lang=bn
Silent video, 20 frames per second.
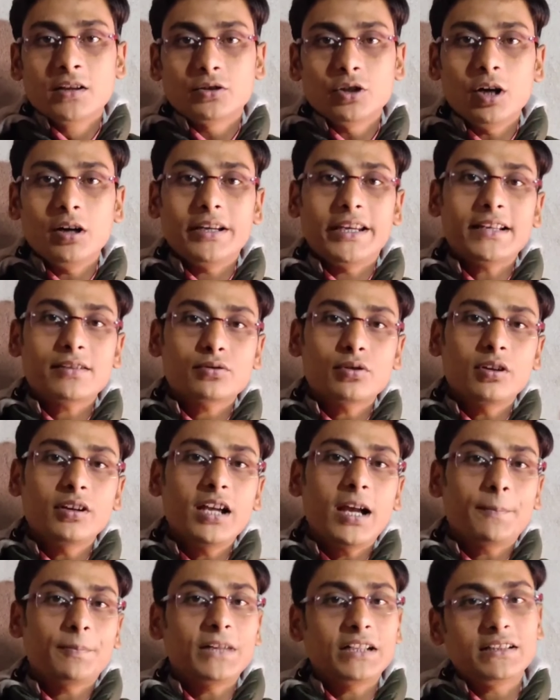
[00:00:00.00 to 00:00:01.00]
তো এর
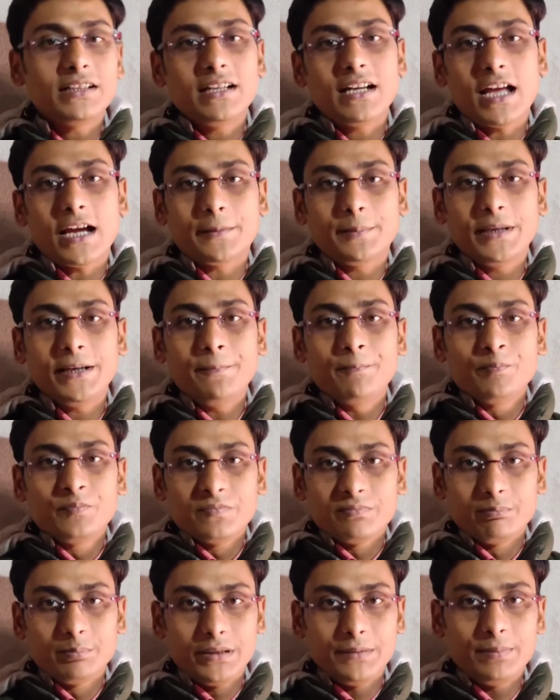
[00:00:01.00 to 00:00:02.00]
সঙ্গে আপনাদের লাগবে
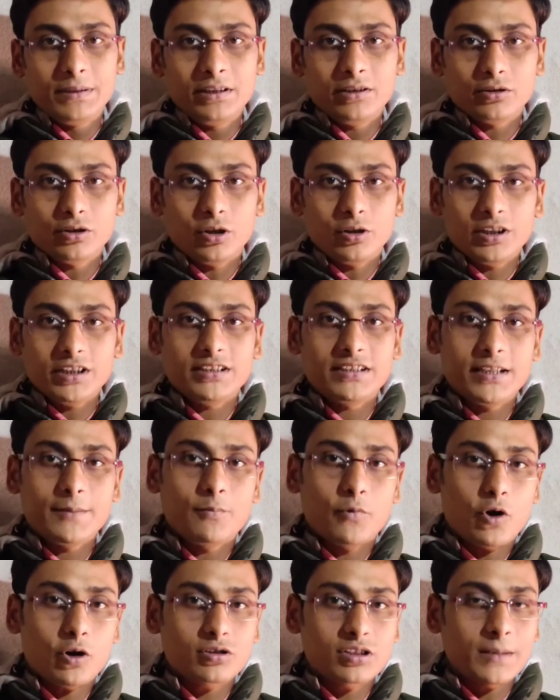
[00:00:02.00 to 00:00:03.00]
বিভিন্ন ধরনের যে
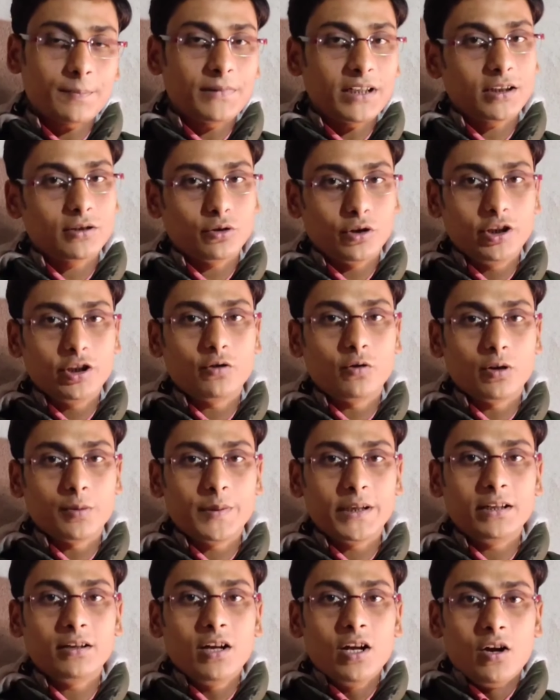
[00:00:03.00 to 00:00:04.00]
বক্স আপনারা তৈরি
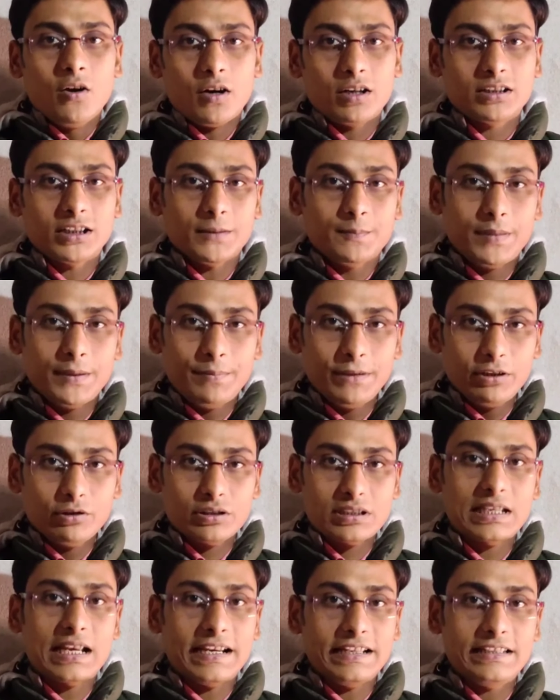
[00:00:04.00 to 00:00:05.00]
করবেন অর্থাৎ বিভিন্ন
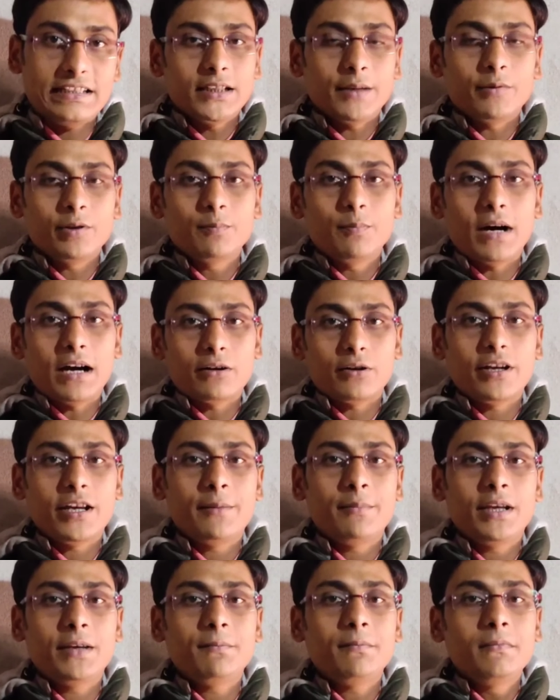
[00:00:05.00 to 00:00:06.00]
সাইজের যেমন বারো
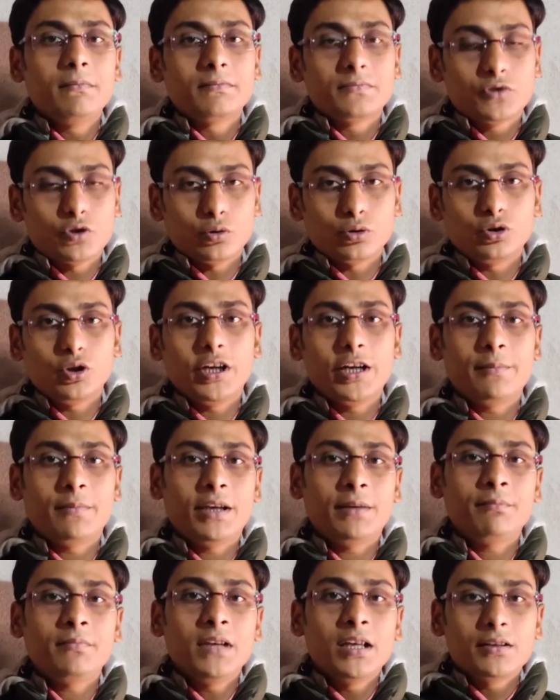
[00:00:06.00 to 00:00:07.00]
এম mm, এম চোদ্দো
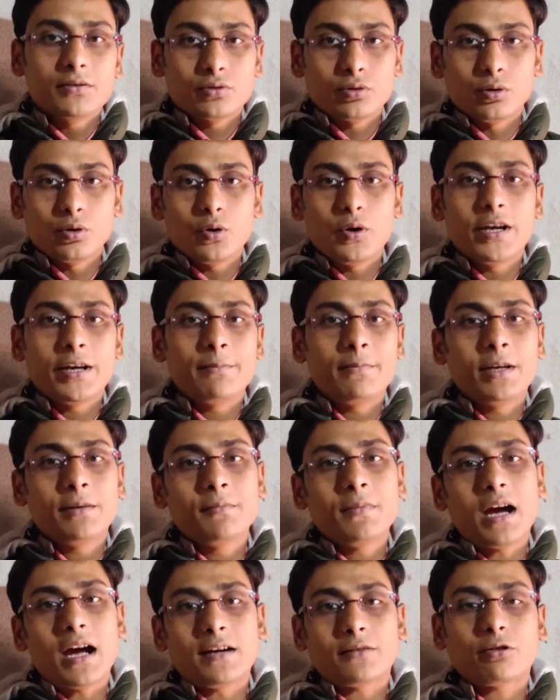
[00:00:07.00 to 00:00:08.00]
এমএম ষোলো
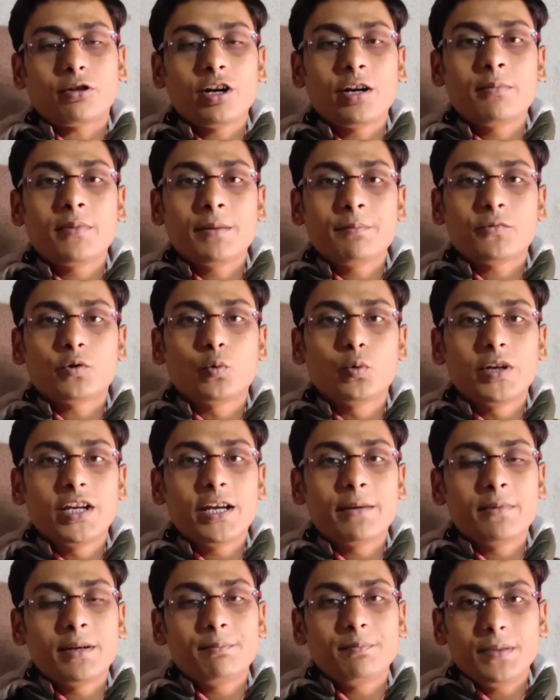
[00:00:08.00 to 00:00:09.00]
এমএম আঠেরো এমএম কুড়ি
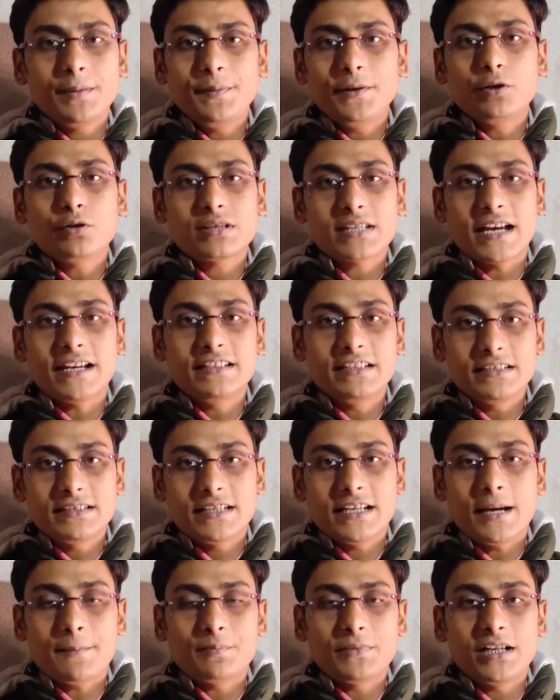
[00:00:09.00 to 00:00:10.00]
এমএম বিভিন্ন সাইজের
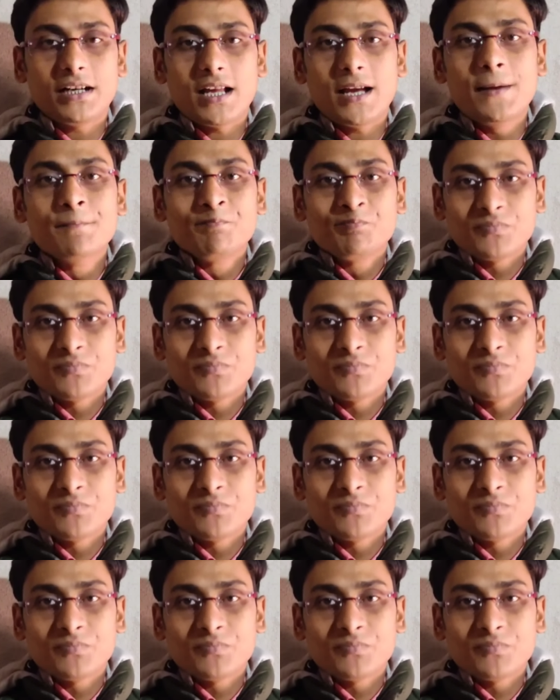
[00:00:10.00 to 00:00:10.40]
যে আপনারা